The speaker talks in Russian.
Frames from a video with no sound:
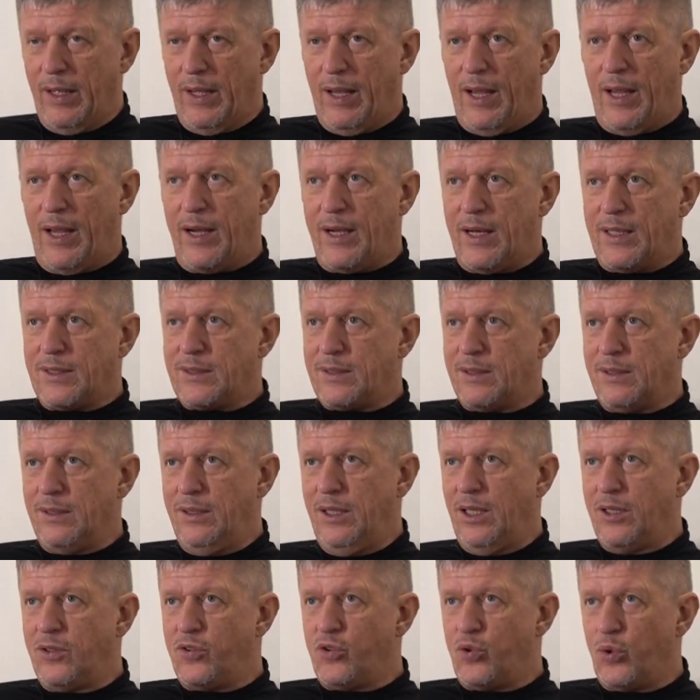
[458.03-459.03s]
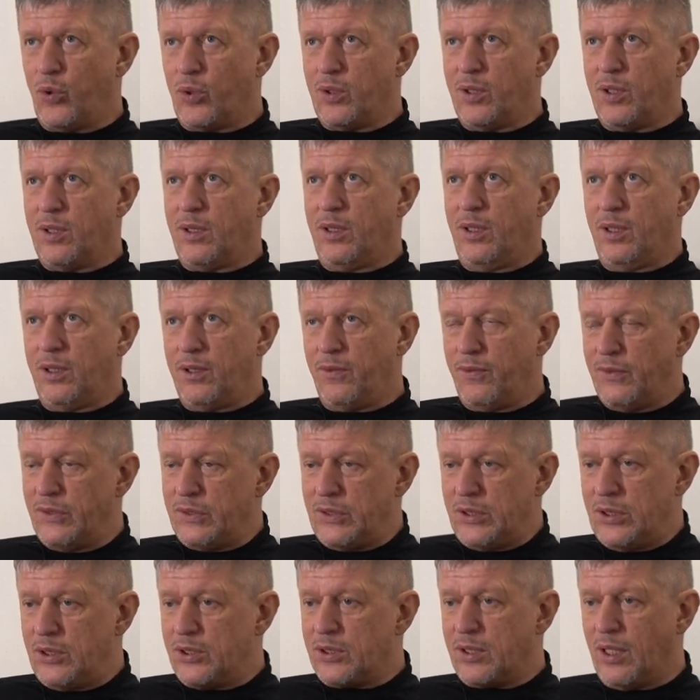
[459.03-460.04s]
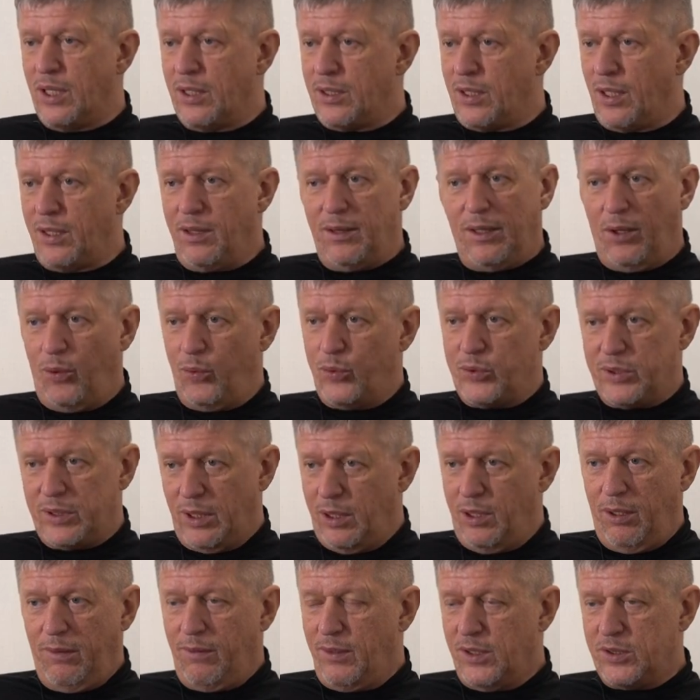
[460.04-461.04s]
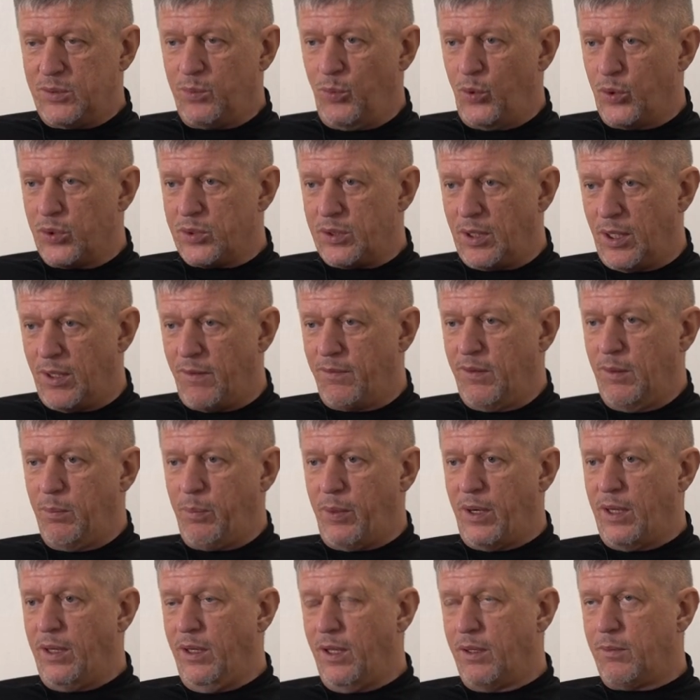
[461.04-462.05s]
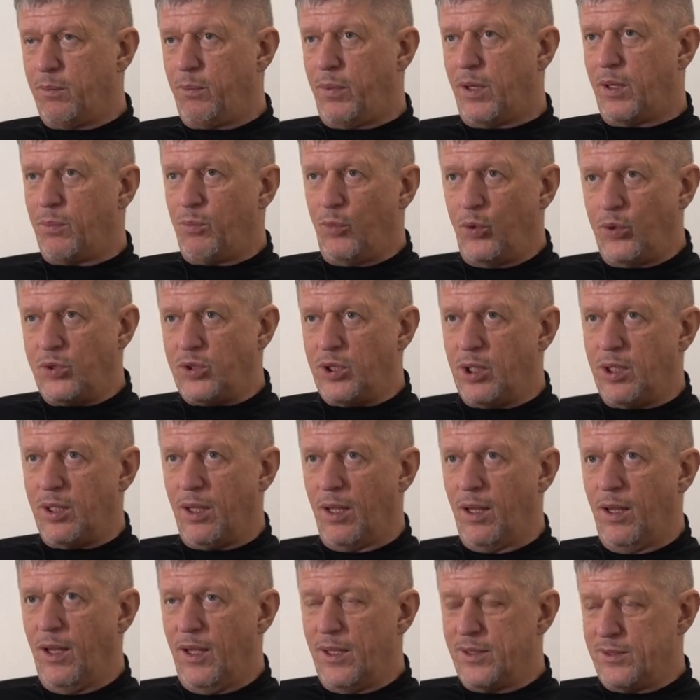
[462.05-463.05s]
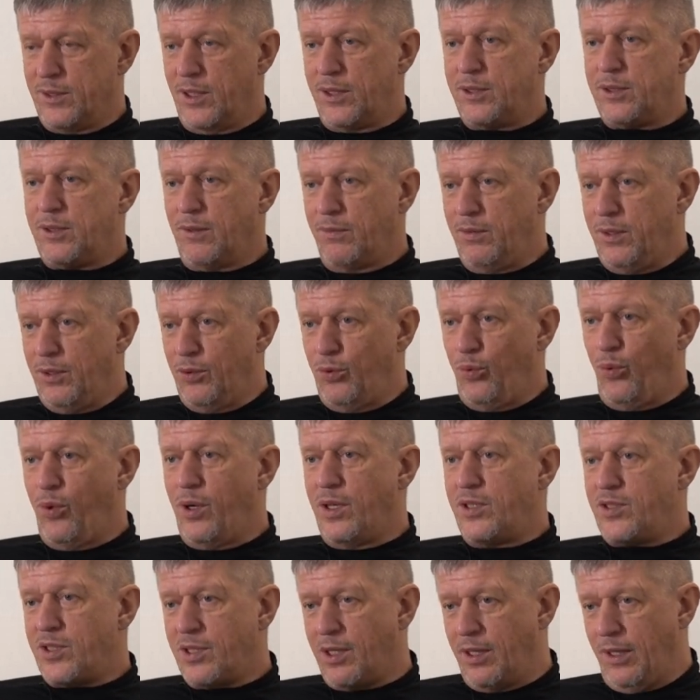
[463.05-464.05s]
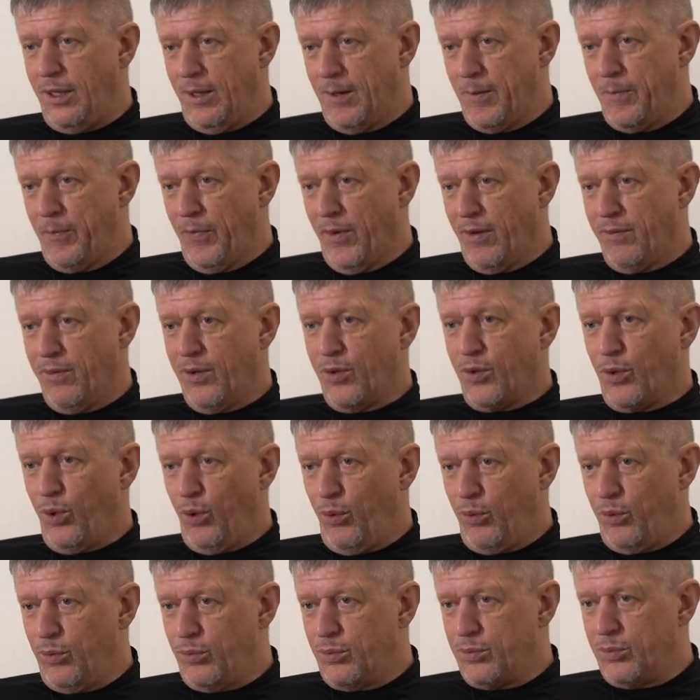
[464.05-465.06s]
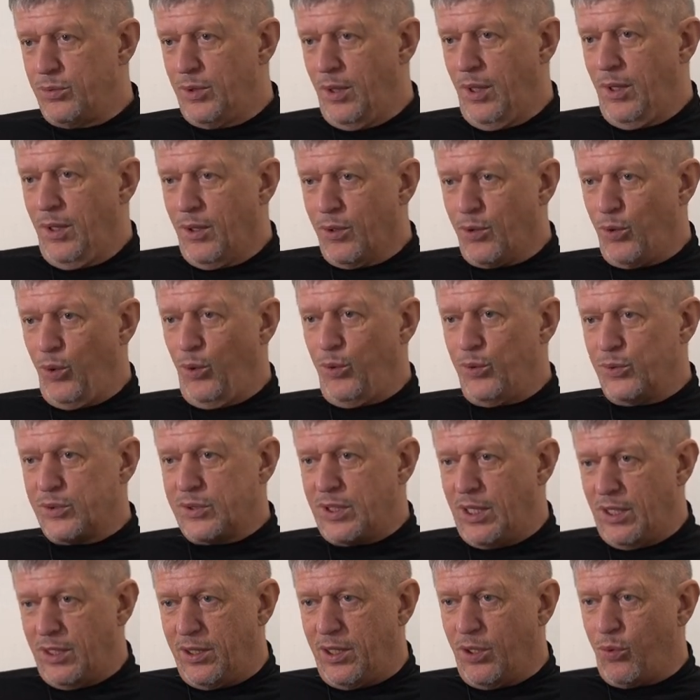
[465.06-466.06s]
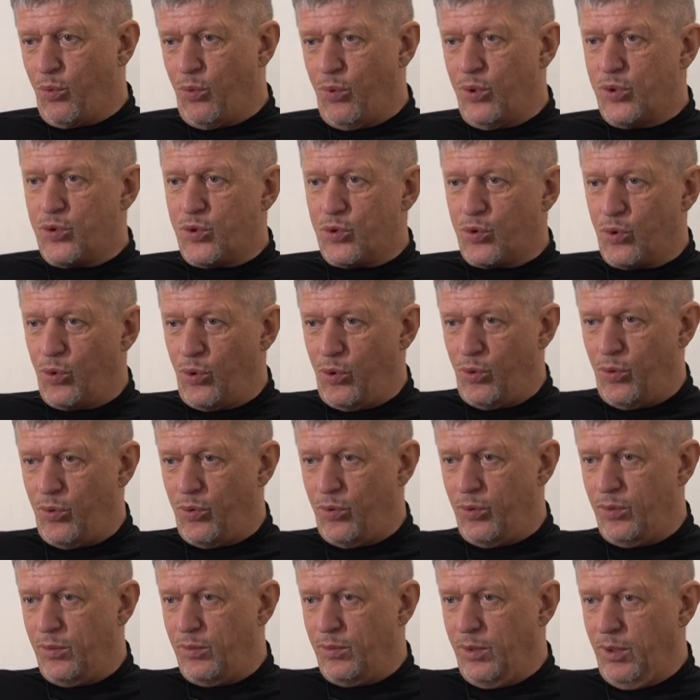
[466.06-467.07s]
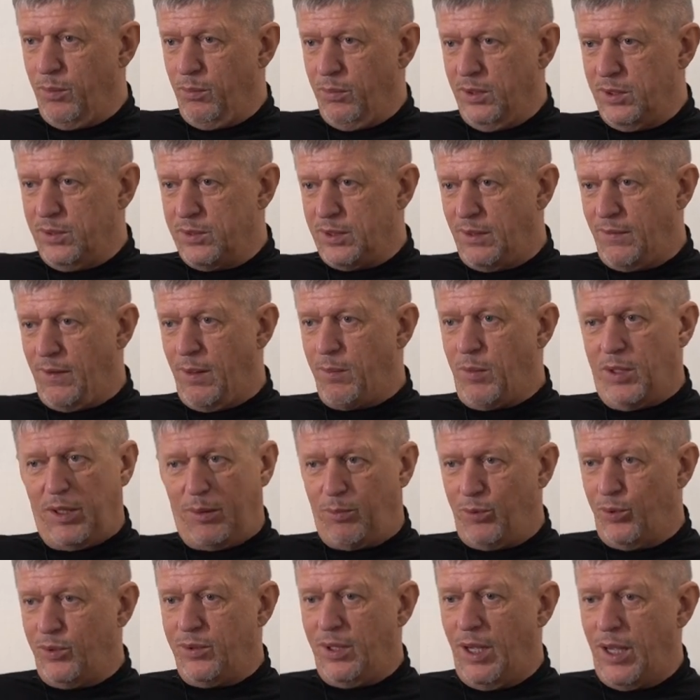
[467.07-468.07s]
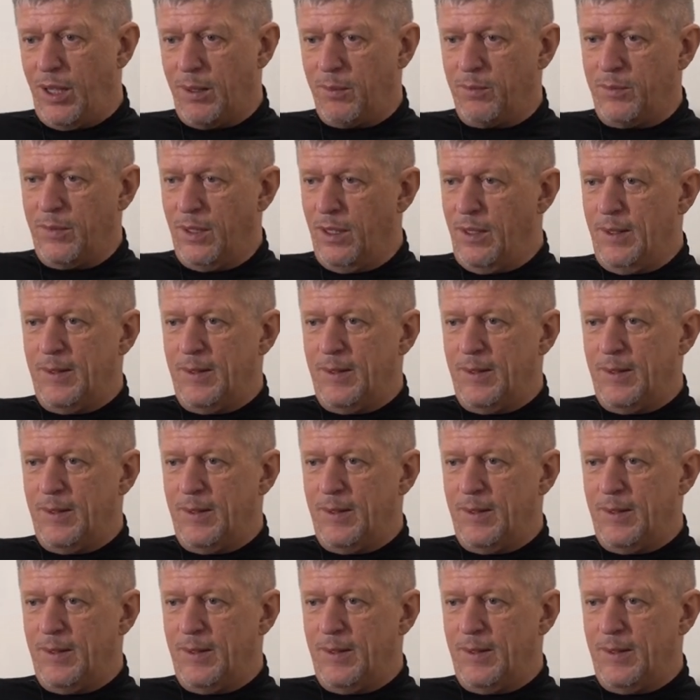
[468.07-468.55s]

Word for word: А раз нет черных дыр физически, это научно невозможно, а вы про них бормочете, значит, вы дурачки. Вы клоу, клоунское такое шоу, и мы за вами наблюдаем,